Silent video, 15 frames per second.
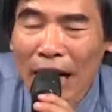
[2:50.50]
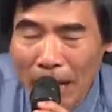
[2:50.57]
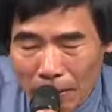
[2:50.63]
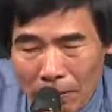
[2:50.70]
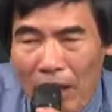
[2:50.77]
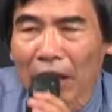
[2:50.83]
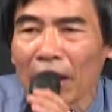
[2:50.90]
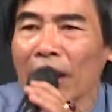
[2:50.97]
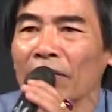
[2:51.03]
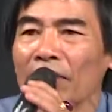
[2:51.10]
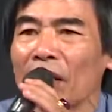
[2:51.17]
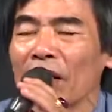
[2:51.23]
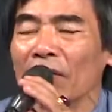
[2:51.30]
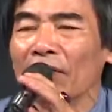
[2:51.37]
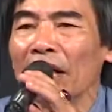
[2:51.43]
đặc biệt là
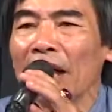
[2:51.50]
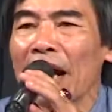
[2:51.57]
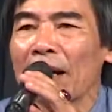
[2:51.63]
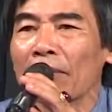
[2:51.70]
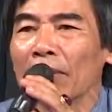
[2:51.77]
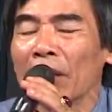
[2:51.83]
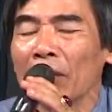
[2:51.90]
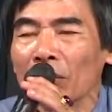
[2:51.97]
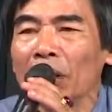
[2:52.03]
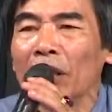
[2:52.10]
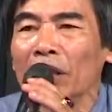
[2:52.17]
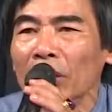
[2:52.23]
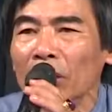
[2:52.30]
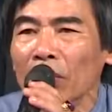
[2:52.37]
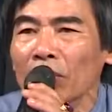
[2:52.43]
vợ Việt Nam nếu
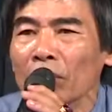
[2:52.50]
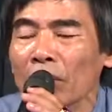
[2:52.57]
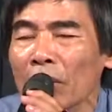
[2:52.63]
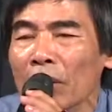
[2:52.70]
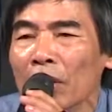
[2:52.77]
nhìn chung